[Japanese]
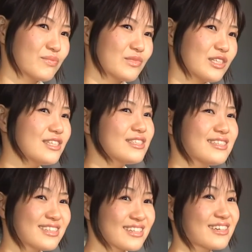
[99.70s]
うん、いい
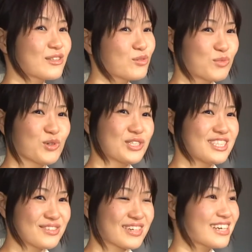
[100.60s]
シーンだなと思う
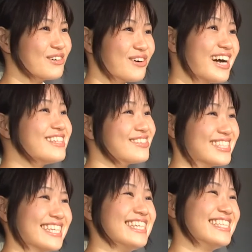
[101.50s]
シーンは結構愛の
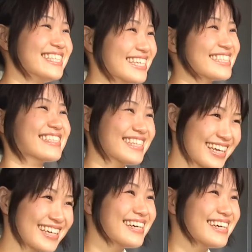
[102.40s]
シーンですね